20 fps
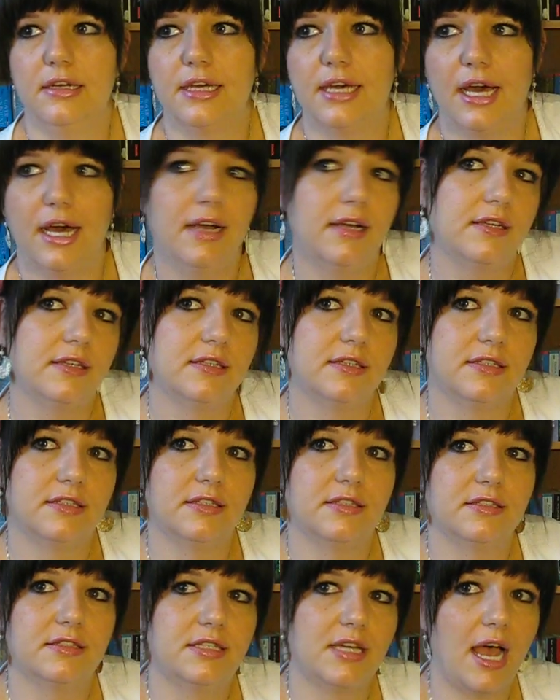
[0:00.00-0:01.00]

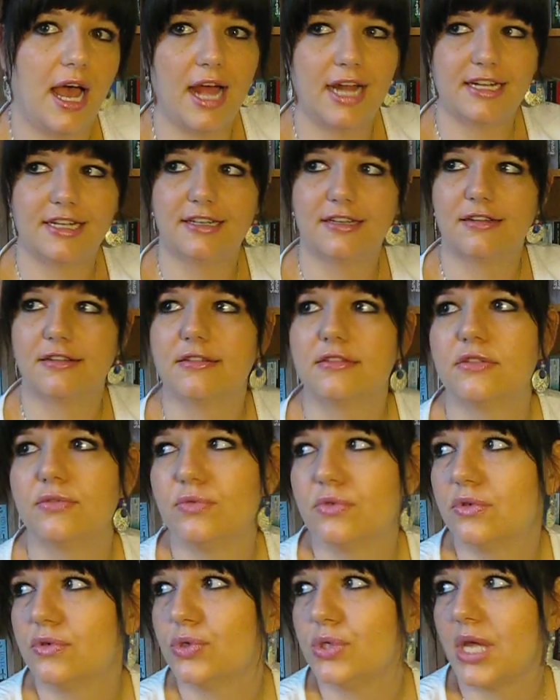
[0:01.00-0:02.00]
kranken Taten
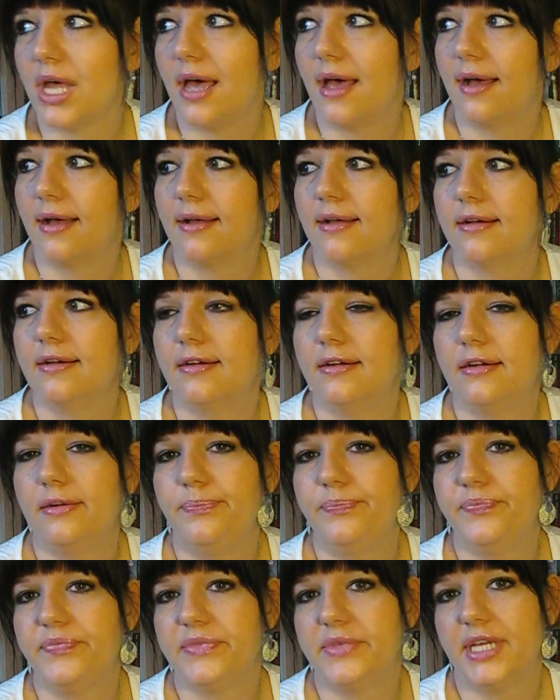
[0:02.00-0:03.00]
sozusagen
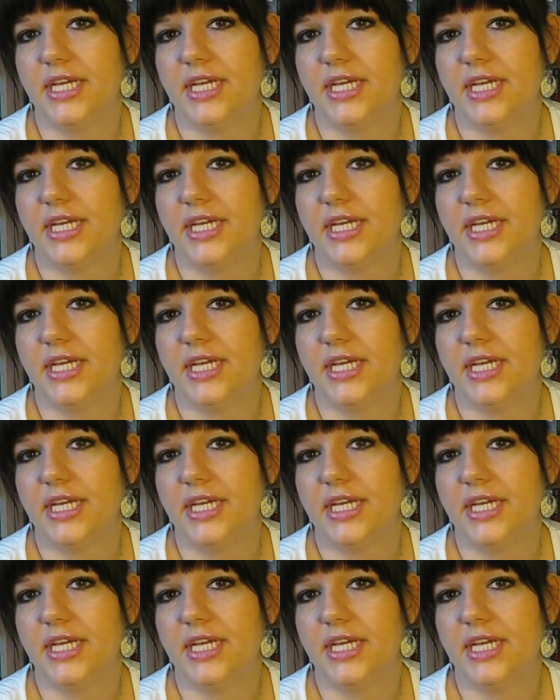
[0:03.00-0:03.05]
ähm,